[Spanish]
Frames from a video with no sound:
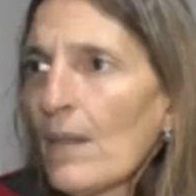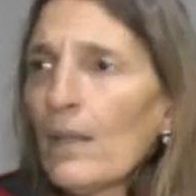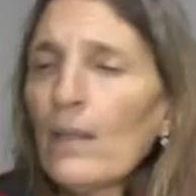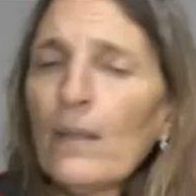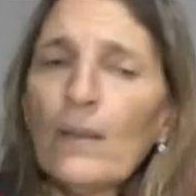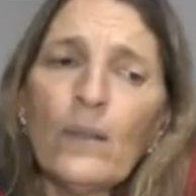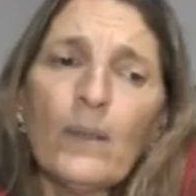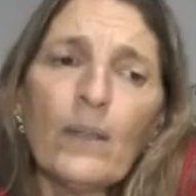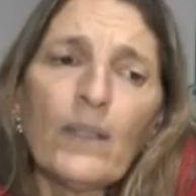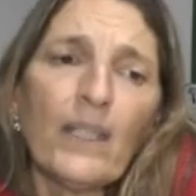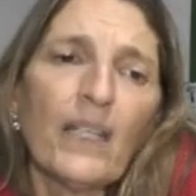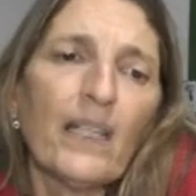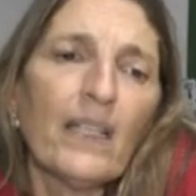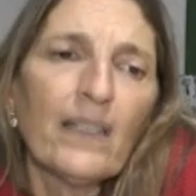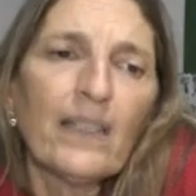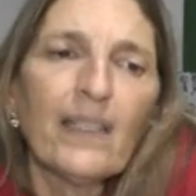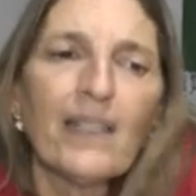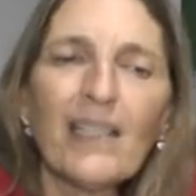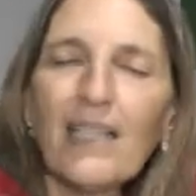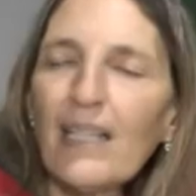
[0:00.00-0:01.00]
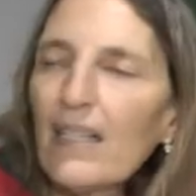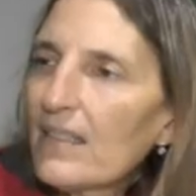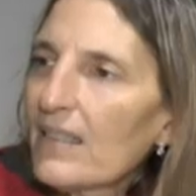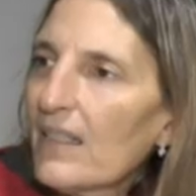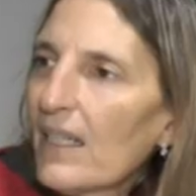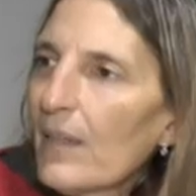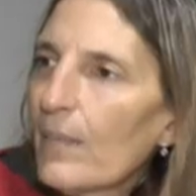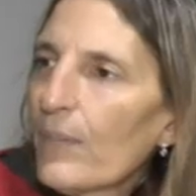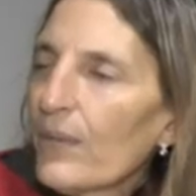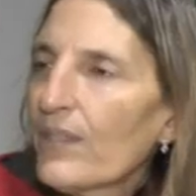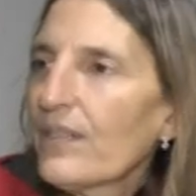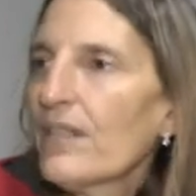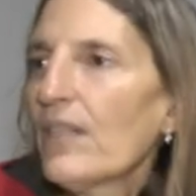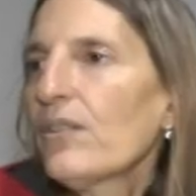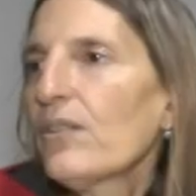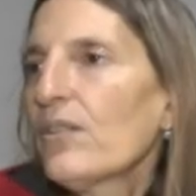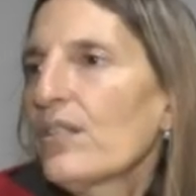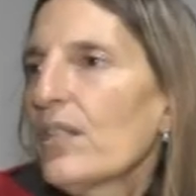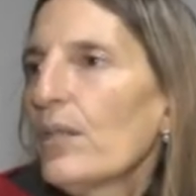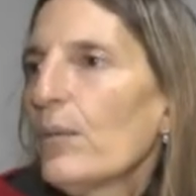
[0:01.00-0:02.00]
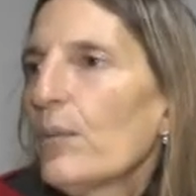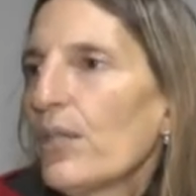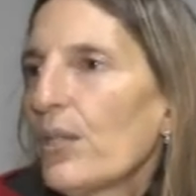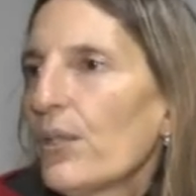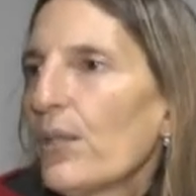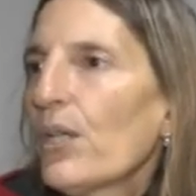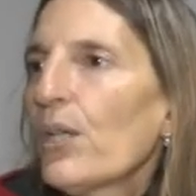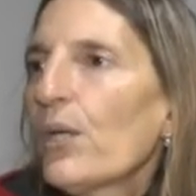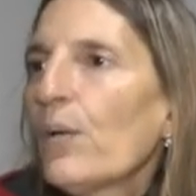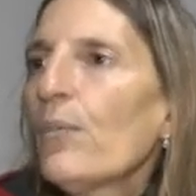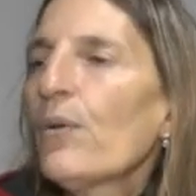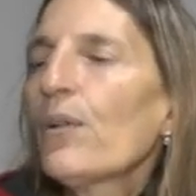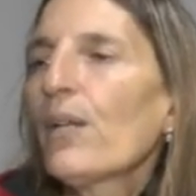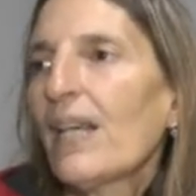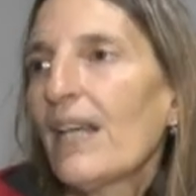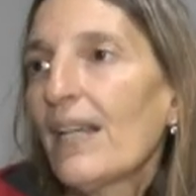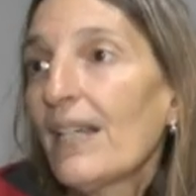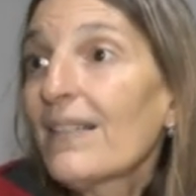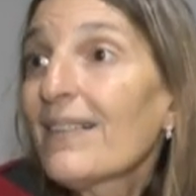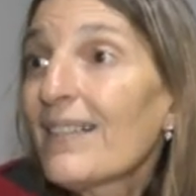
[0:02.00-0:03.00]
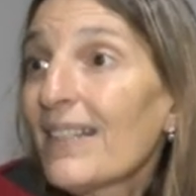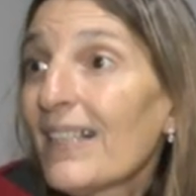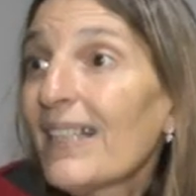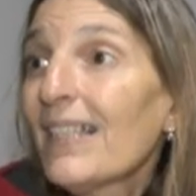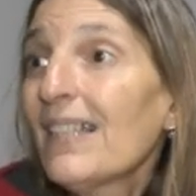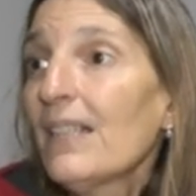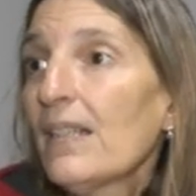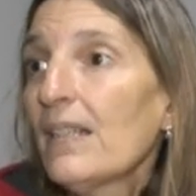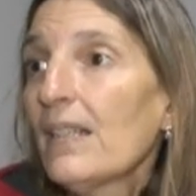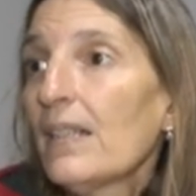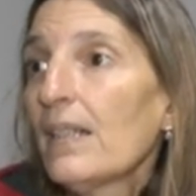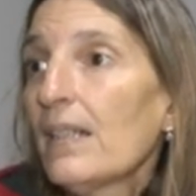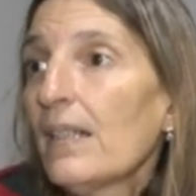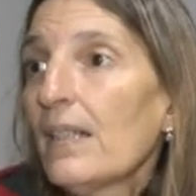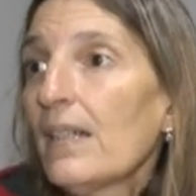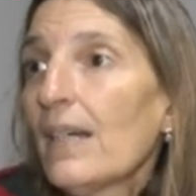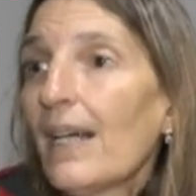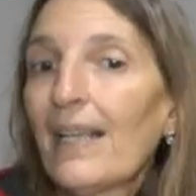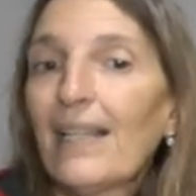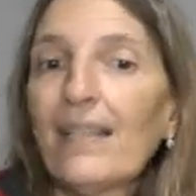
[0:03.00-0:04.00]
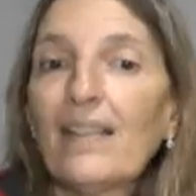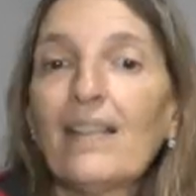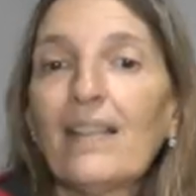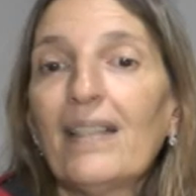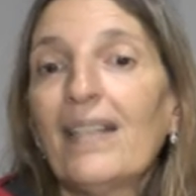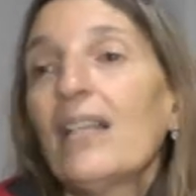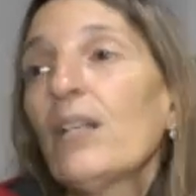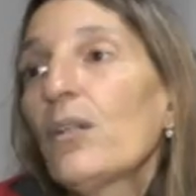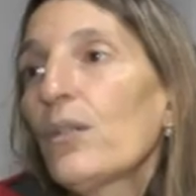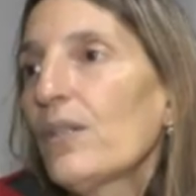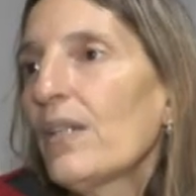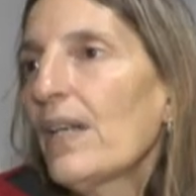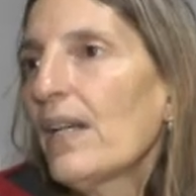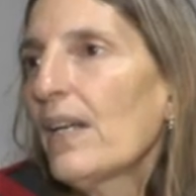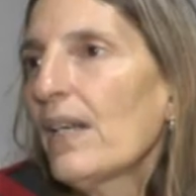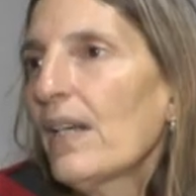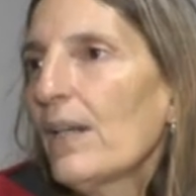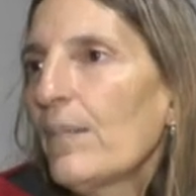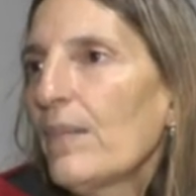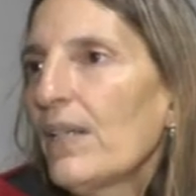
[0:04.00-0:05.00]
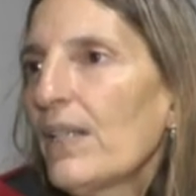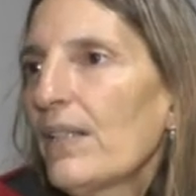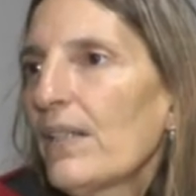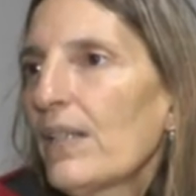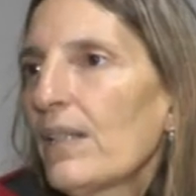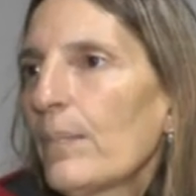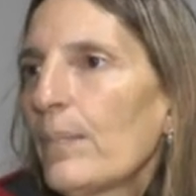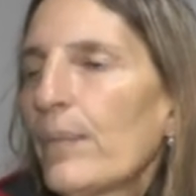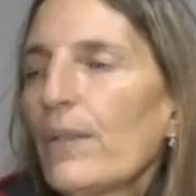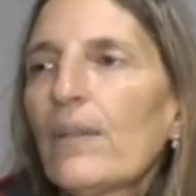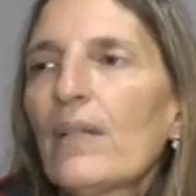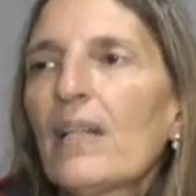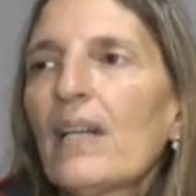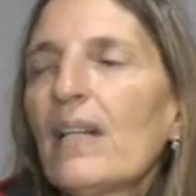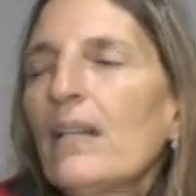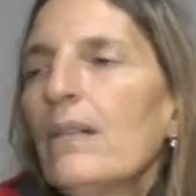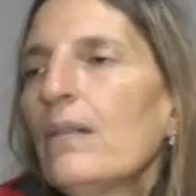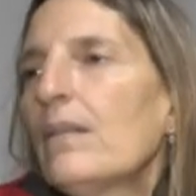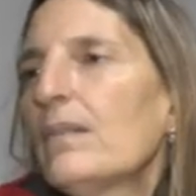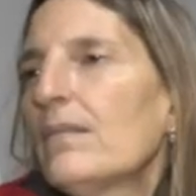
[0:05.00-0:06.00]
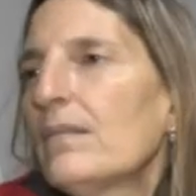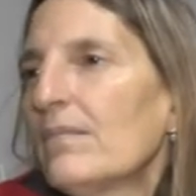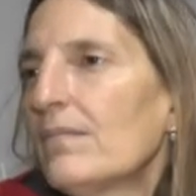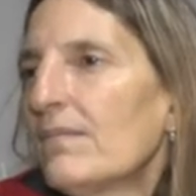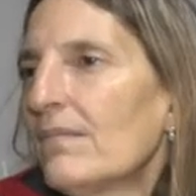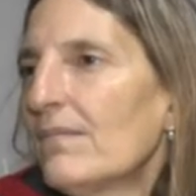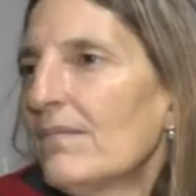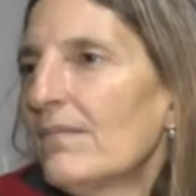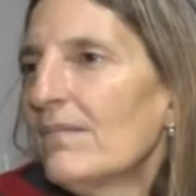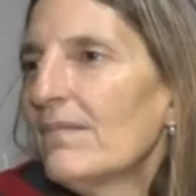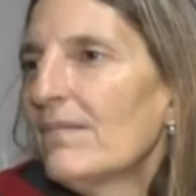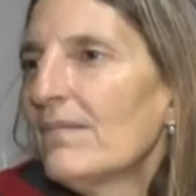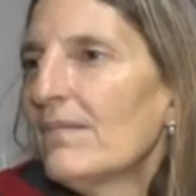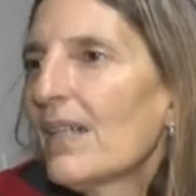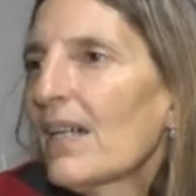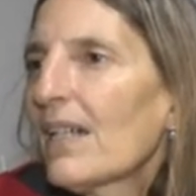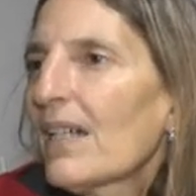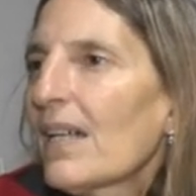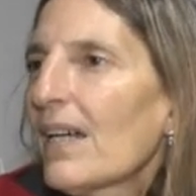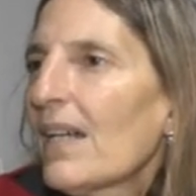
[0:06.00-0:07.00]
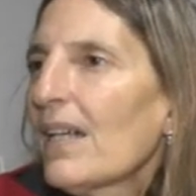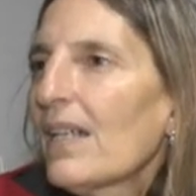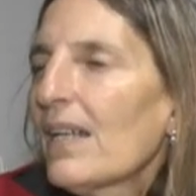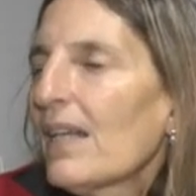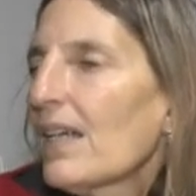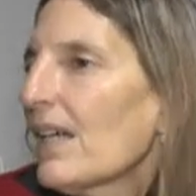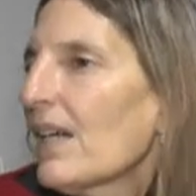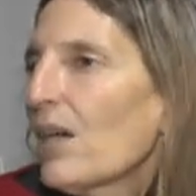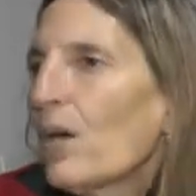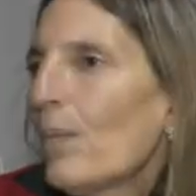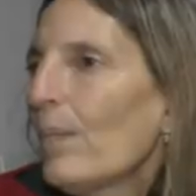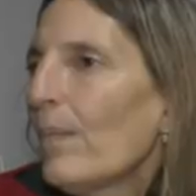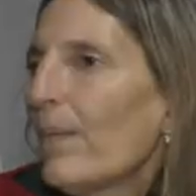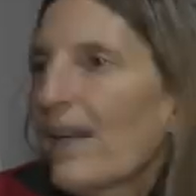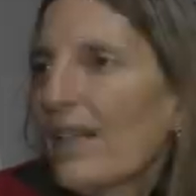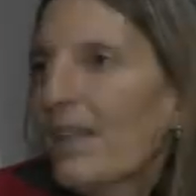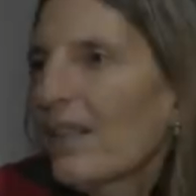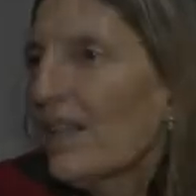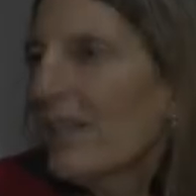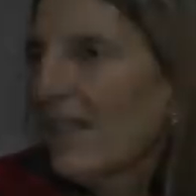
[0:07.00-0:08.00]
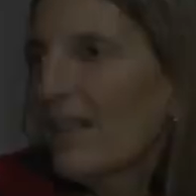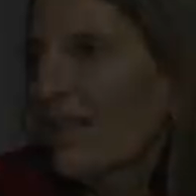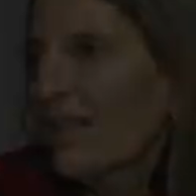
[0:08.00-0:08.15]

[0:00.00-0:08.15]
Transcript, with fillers: o quieren dedicarse a la poesía. Entonces, bueno, es como que ahí sí hay que tener otras herramientas, pero acá no, acá es, compartir.